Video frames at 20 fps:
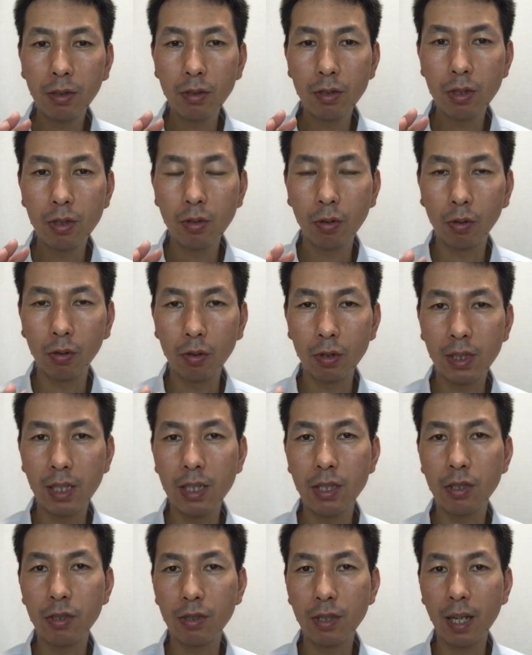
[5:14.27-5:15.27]
トル走の
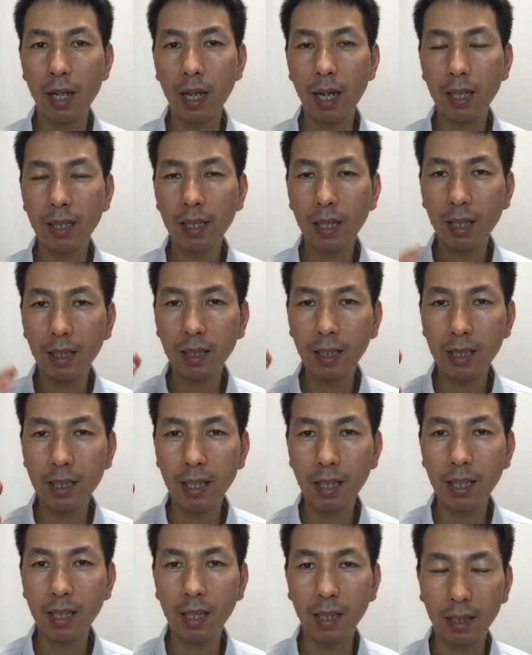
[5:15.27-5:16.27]
選手で花形に
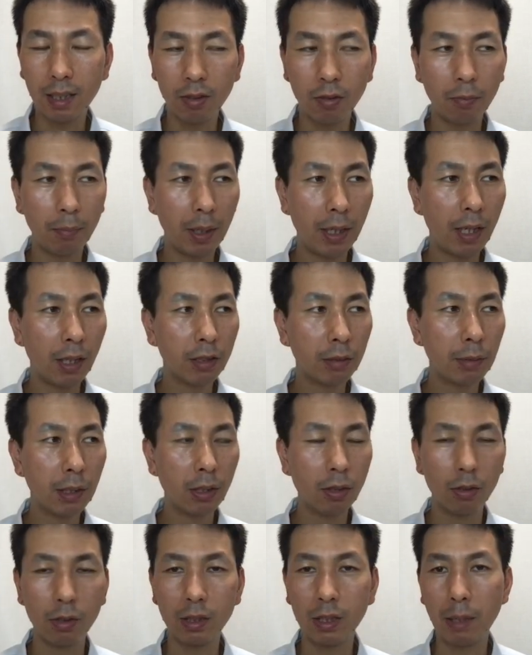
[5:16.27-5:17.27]
なりたかったと。まあ、100
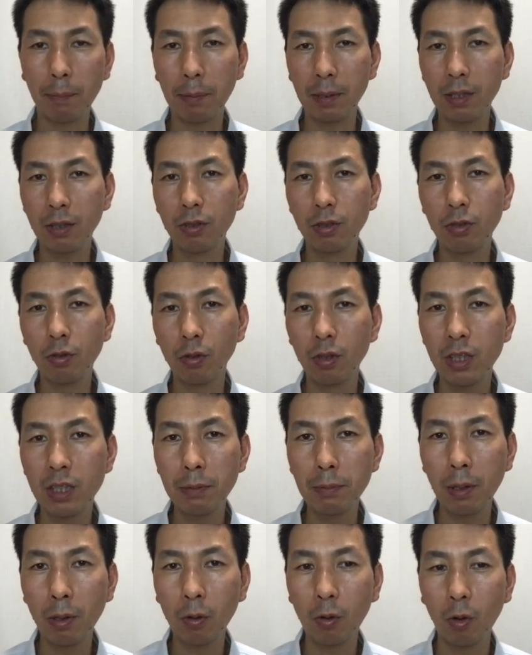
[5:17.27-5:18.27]
メートルってやっぱり陸上の
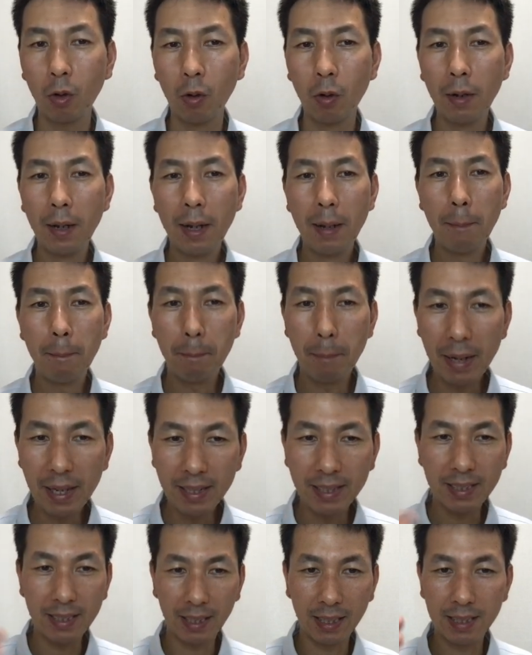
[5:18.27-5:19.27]
一番こう
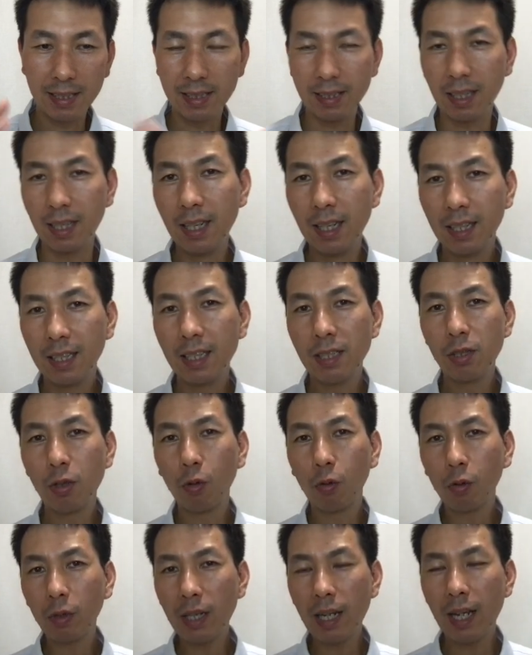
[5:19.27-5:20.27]
メインじゃないですか。だから
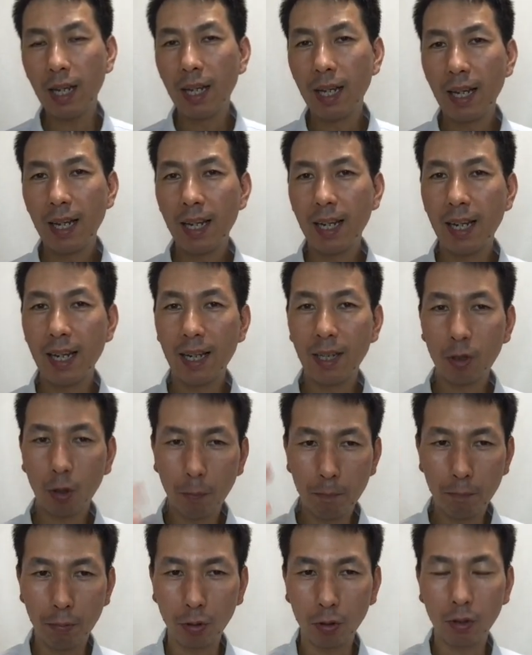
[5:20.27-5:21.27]
そこで、
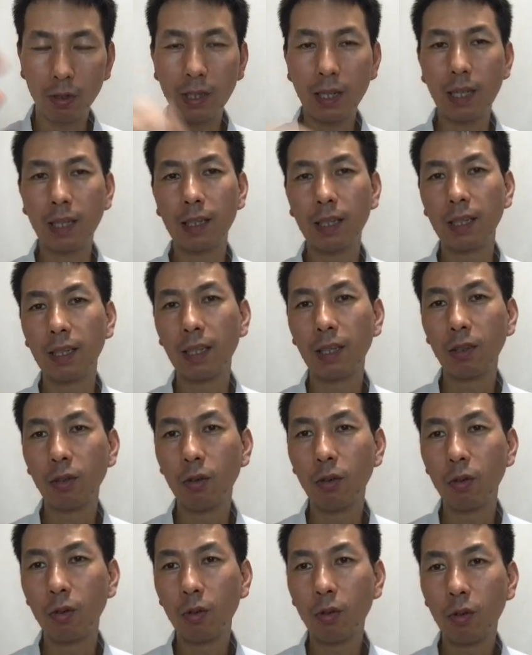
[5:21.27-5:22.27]
トップを取りたかったんだけ
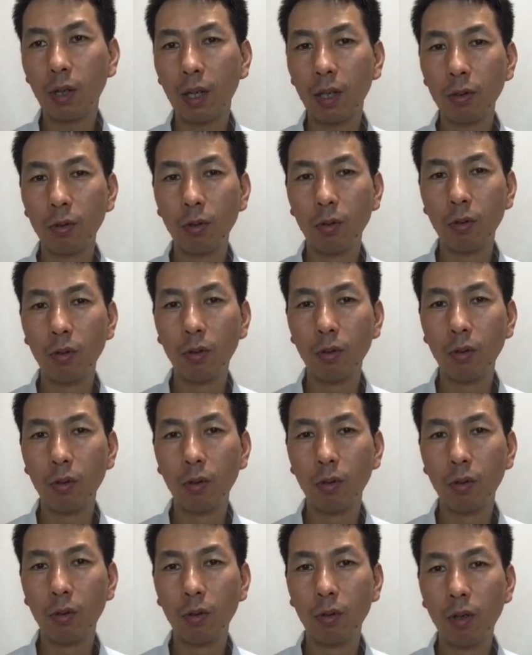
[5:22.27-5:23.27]
ど、
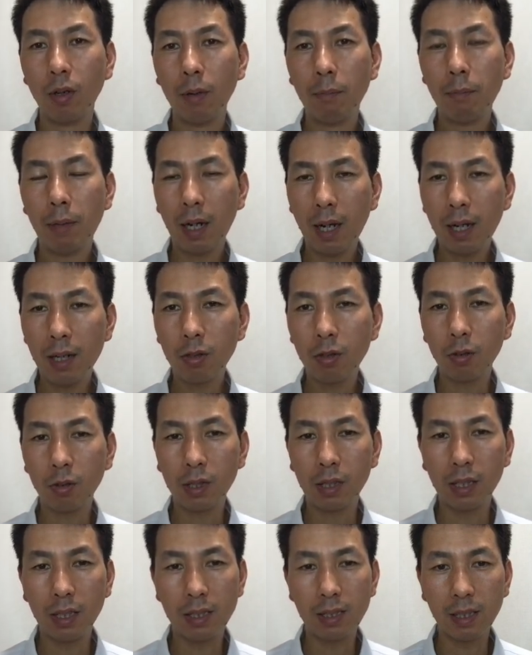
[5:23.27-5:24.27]
ある
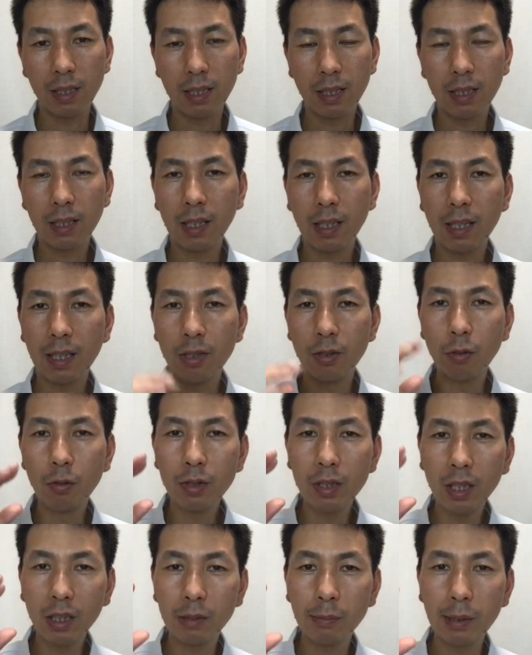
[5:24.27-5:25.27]
時にですね、きっかけで
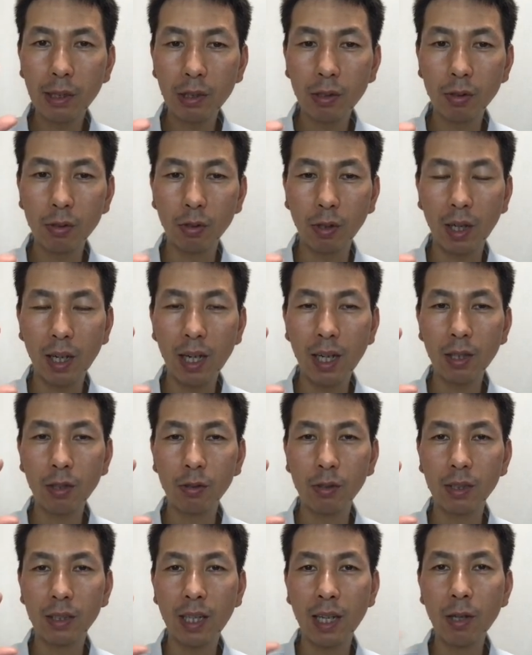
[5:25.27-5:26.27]
400メートルの
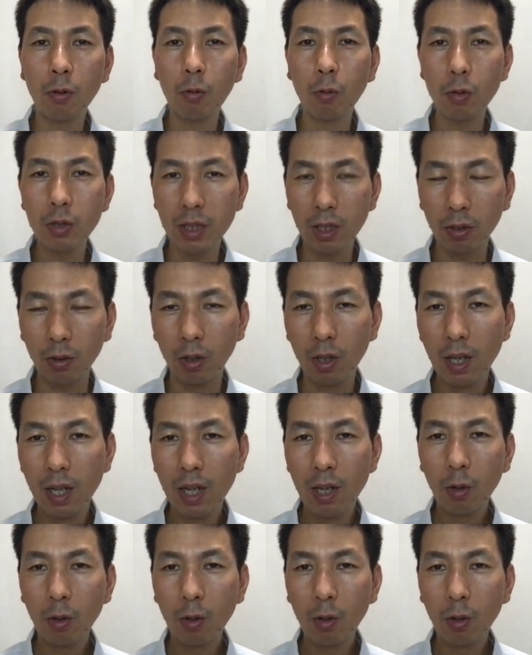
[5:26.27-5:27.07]
ハードルに転向したと。